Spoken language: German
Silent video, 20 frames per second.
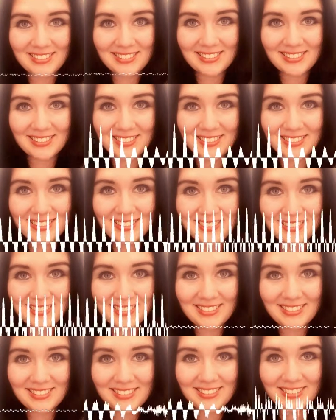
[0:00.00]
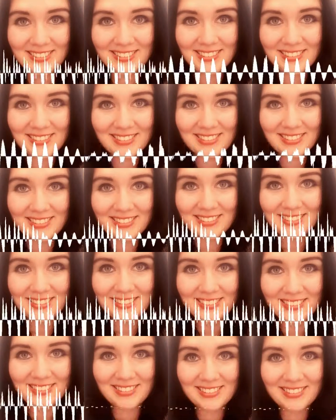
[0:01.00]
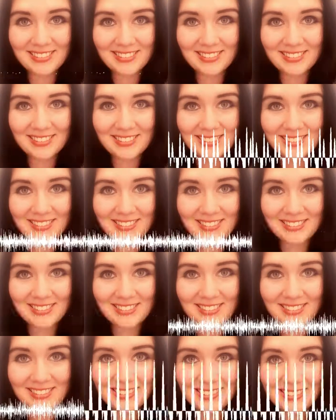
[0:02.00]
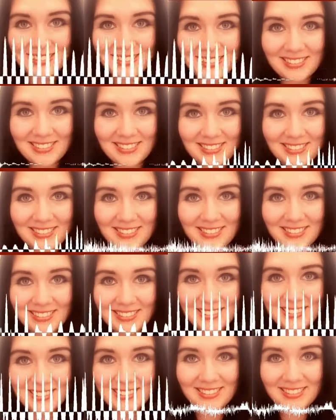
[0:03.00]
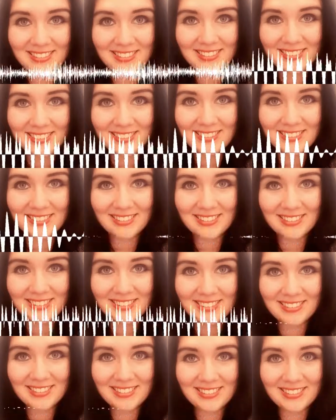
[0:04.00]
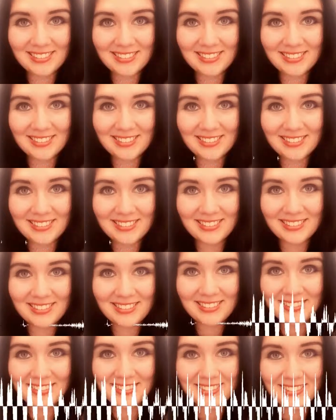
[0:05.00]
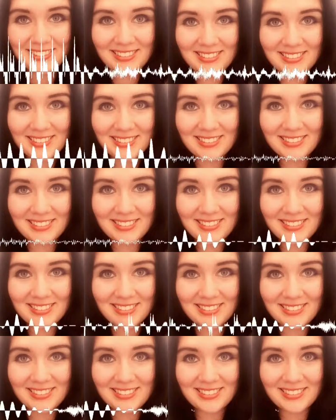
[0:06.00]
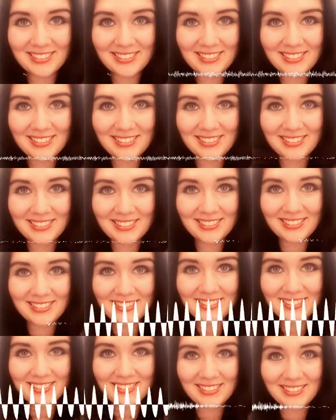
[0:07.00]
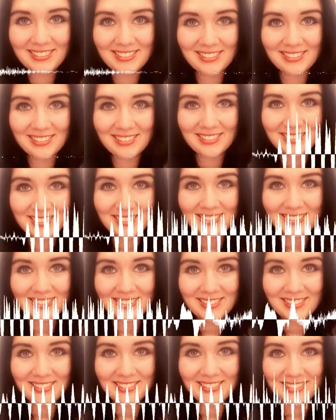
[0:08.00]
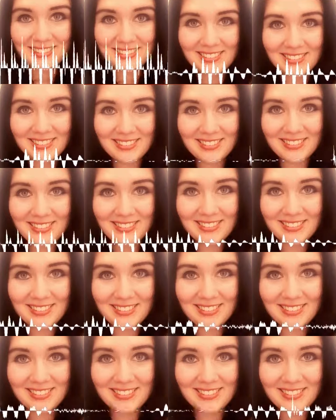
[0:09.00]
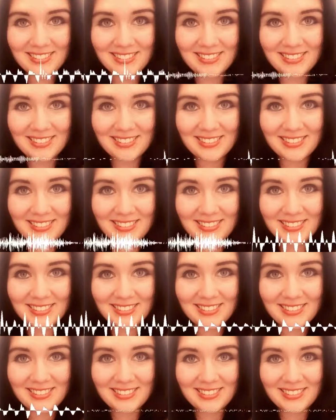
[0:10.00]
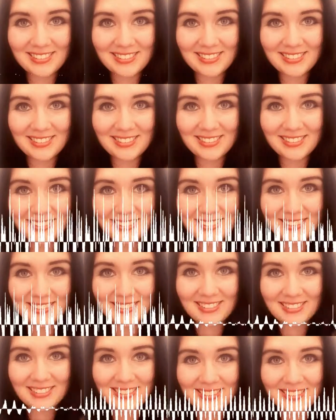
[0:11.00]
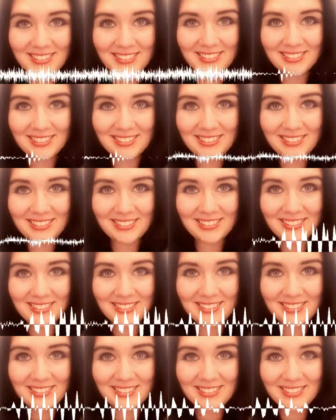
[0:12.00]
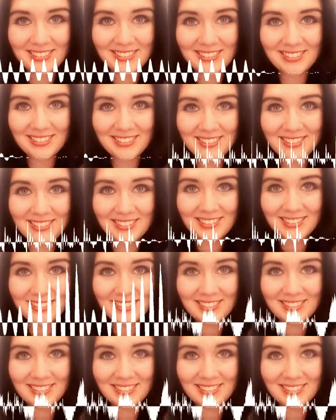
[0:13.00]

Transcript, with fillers: wie du aus deinem Körper das Schönste, das für dich Schönste zu Hause machen kannst. Und für manche Leute bedeutet das zum Beispiel, dass du badest. Ich persönlich mag Baden